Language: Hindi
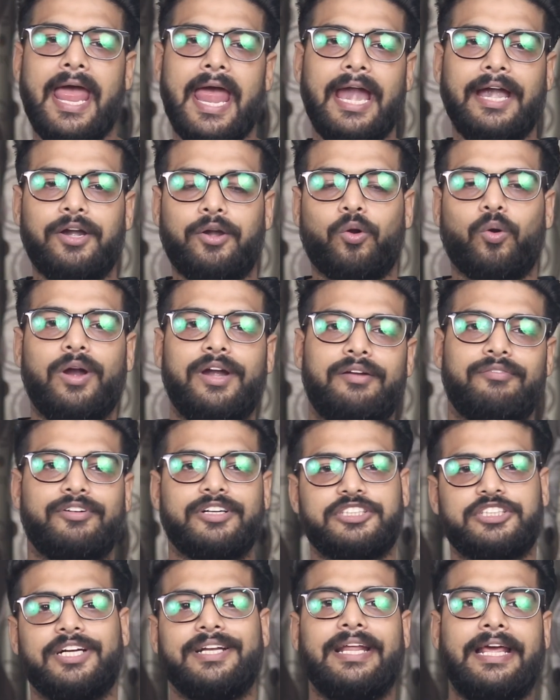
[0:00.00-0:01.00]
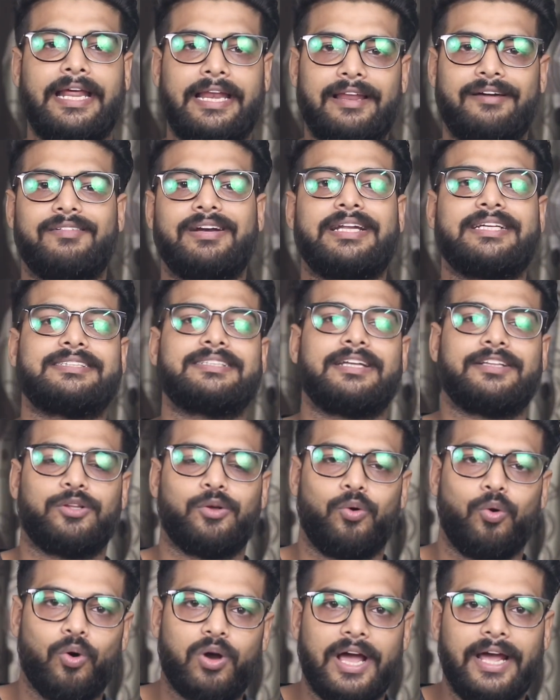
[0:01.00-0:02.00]
एंड्रॉइड वर्जन 11 के साथ
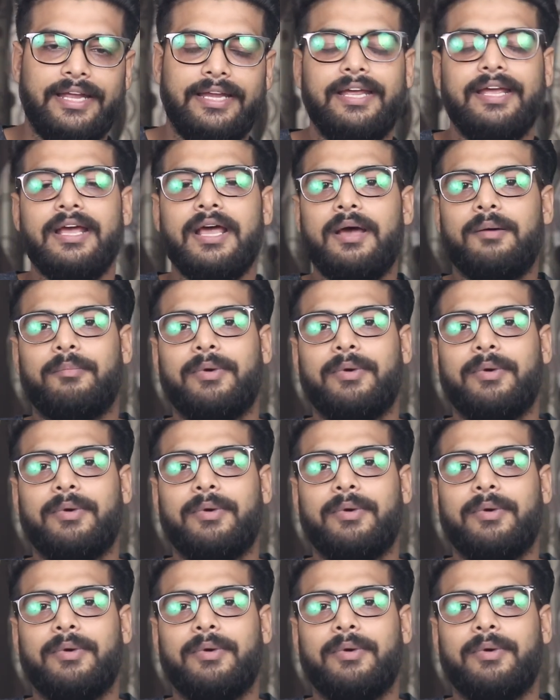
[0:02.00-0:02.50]
तो होगा ही